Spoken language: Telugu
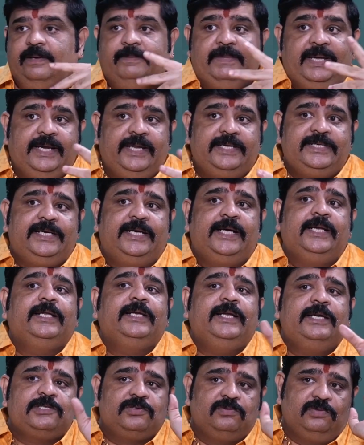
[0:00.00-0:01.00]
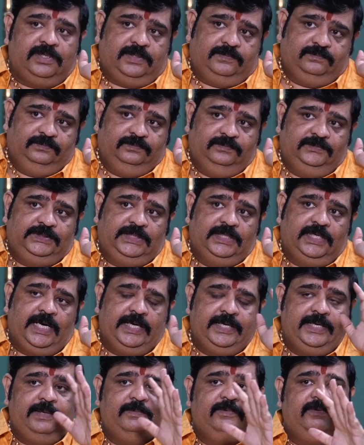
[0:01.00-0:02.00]
ఇంకా మేనేజ్ చేయడానికి నేర్చుకున్నా
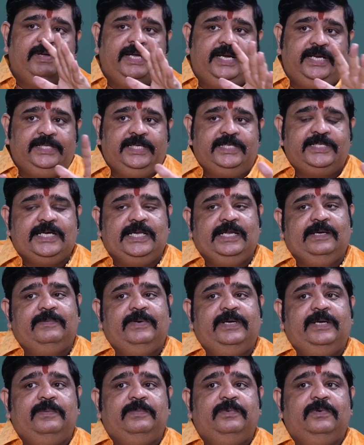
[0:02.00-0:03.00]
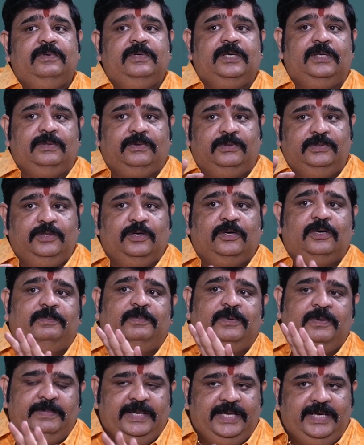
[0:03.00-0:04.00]
అంటే ఇప్పుడు వేరే దేశానికి పోయినప్పుడు కొద్దిగా
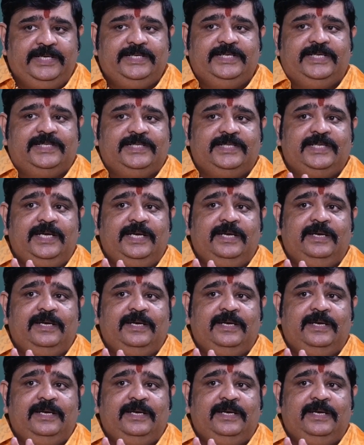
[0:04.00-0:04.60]
గొప్ప మేనేజ్ చేస్తే